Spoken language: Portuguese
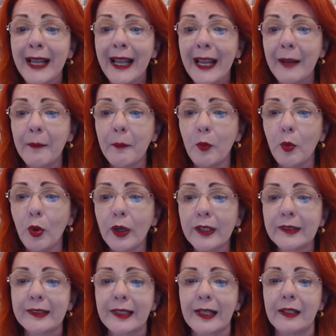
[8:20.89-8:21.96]
É
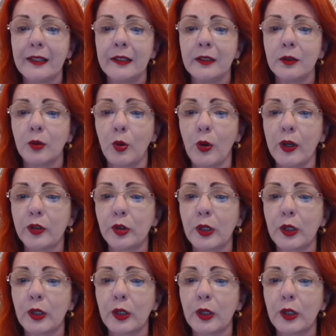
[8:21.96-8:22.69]
muita coisa.